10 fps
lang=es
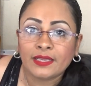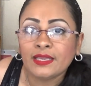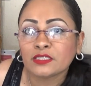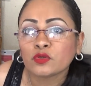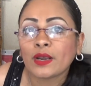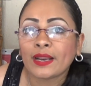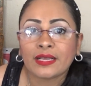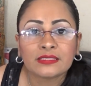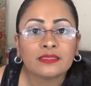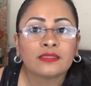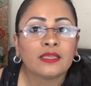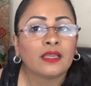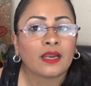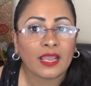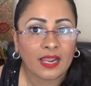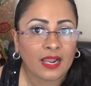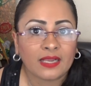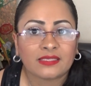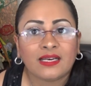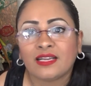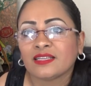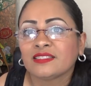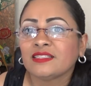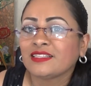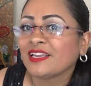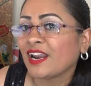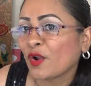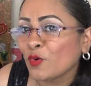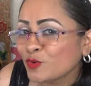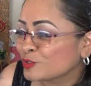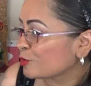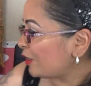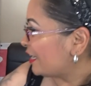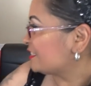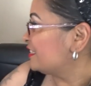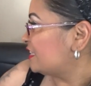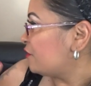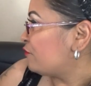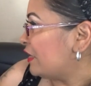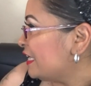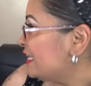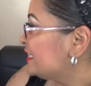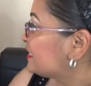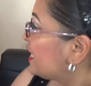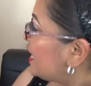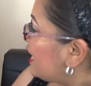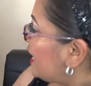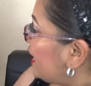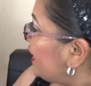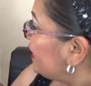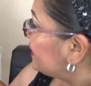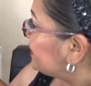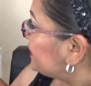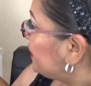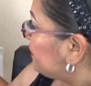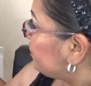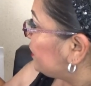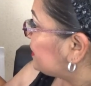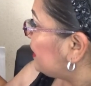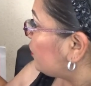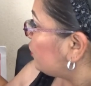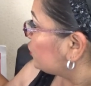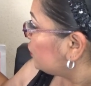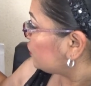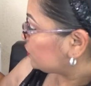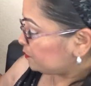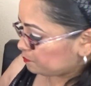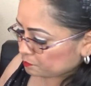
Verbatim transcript: Y eso la hará sentir en casa, la hará sentir a gusto, la hará sentir feliz este, de estar con nosotros.